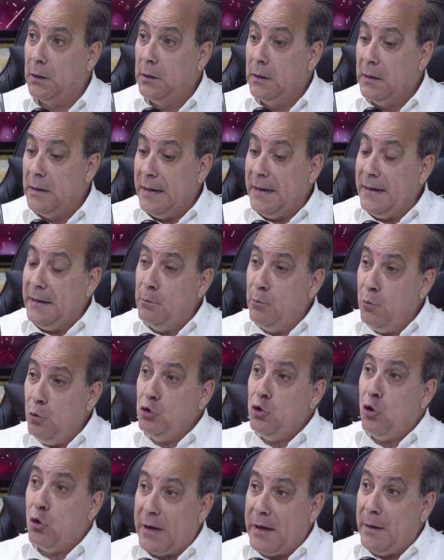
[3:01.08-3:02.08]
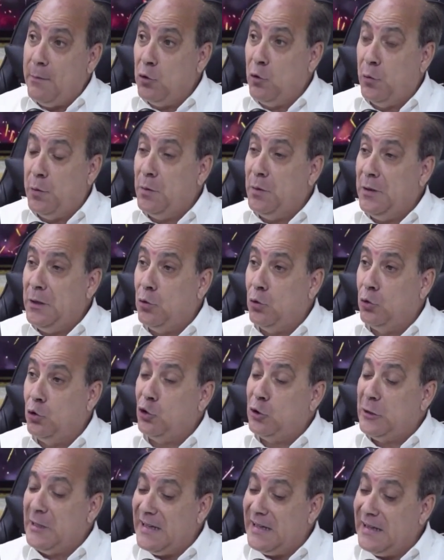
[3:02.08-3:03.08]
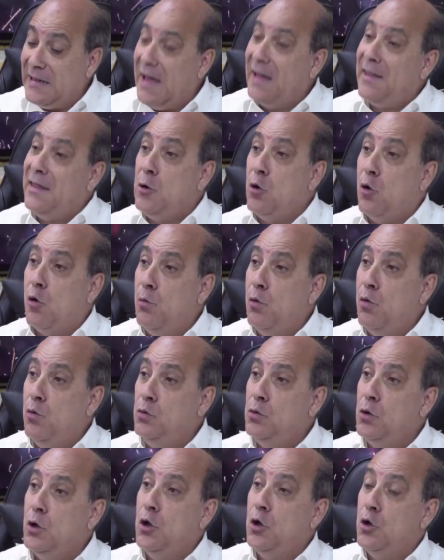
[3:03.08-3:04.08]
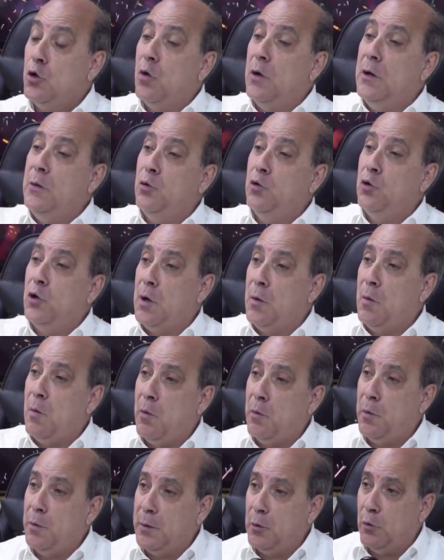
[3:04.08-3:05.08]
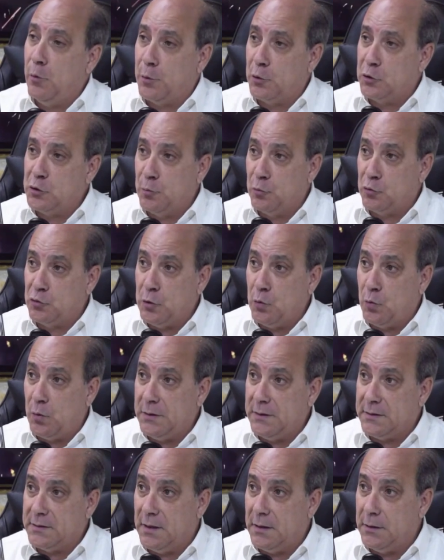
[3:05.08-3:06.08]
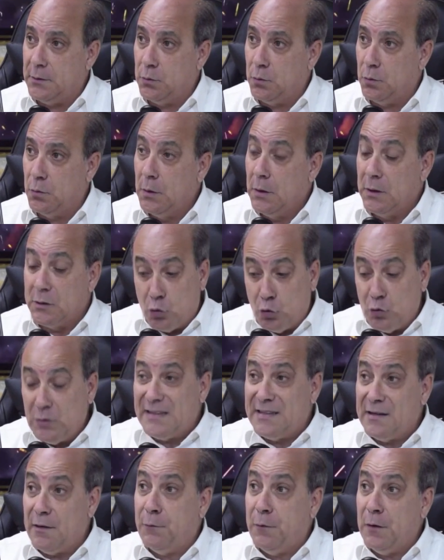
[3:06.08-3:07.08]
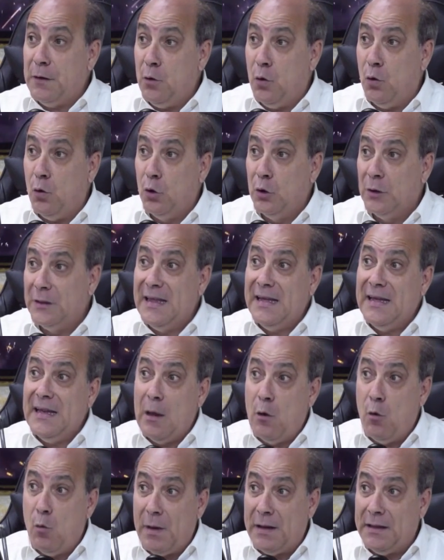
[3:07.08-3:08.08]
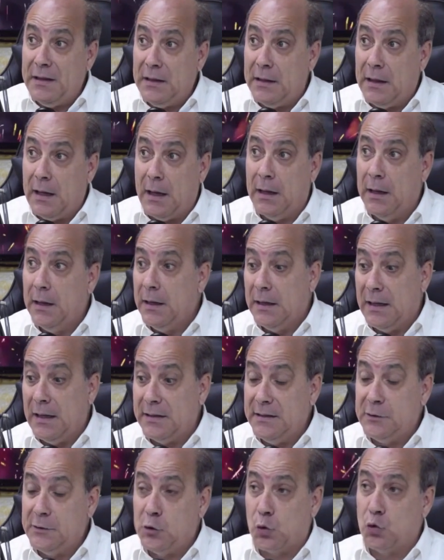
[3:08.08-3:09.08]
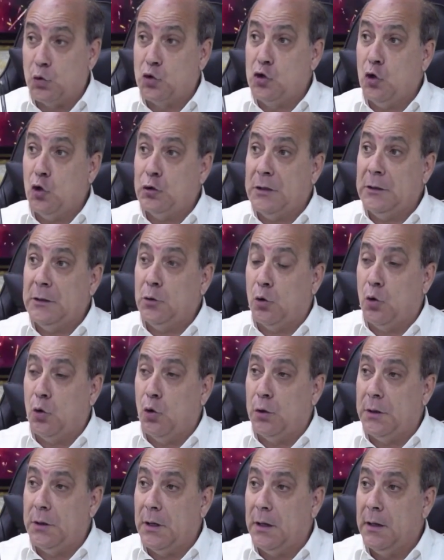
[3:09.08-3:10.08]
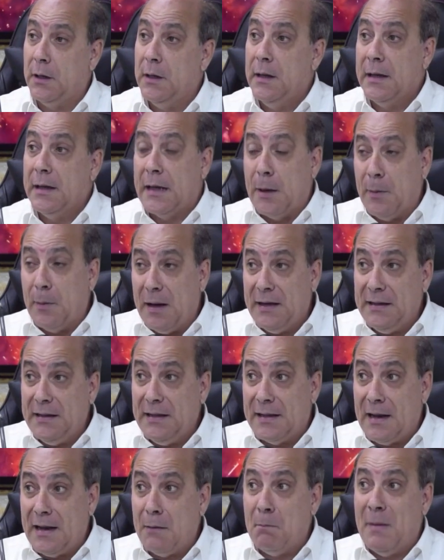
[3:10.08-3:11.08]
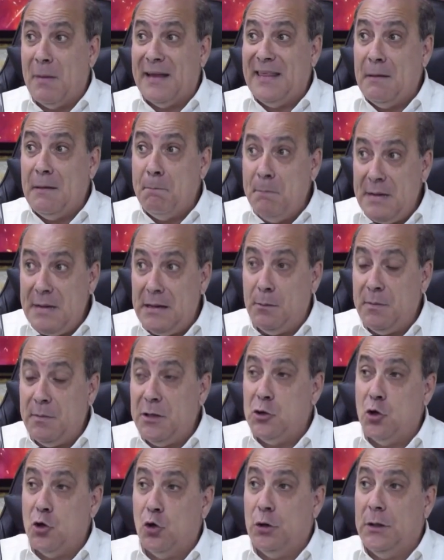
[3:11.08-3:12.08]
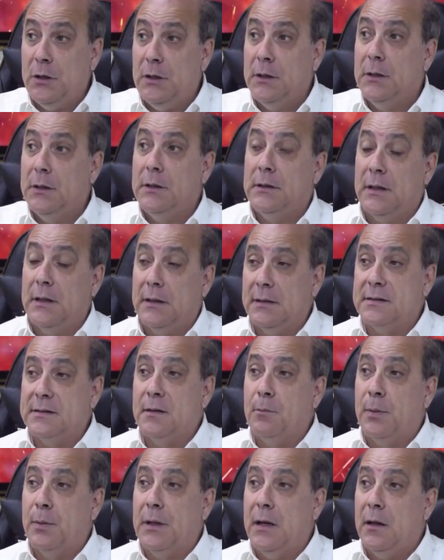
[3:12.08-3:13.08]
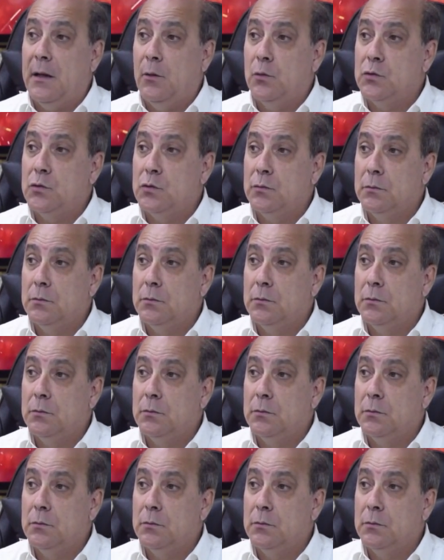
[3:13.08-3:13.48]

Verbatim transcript: El mundo que hemos vivido no tiene nada en común con el mundo que vamos a vivir en los próximos 5 o 10 años. Mm, es un desafío de la humanidad, la disrupción tecnológica, que va a generar más de mil millones de desempleados.